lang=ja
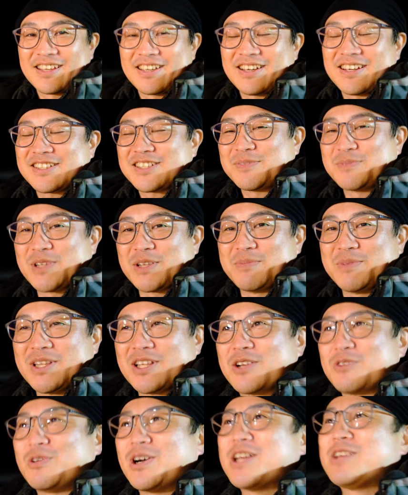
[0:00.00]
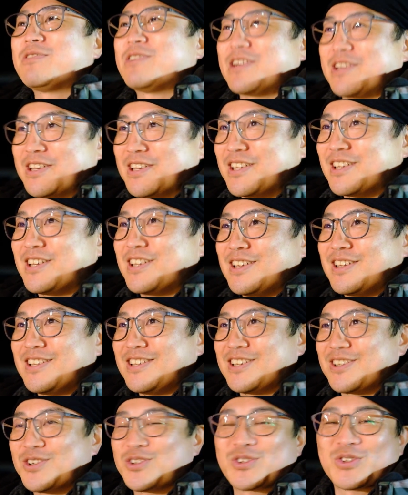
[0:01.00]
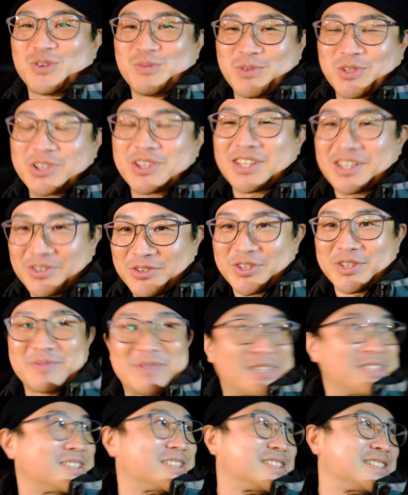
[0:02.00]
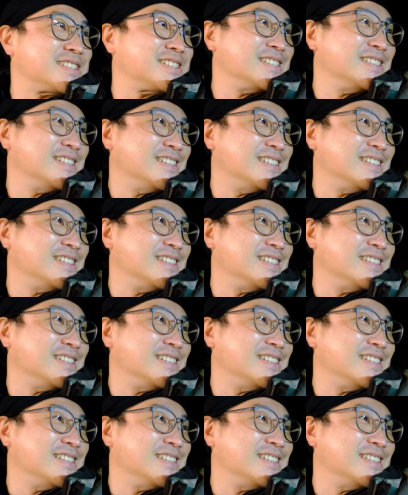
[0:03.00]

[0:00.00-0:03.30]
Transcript: の朝までみんなでワイワイやろうと思っております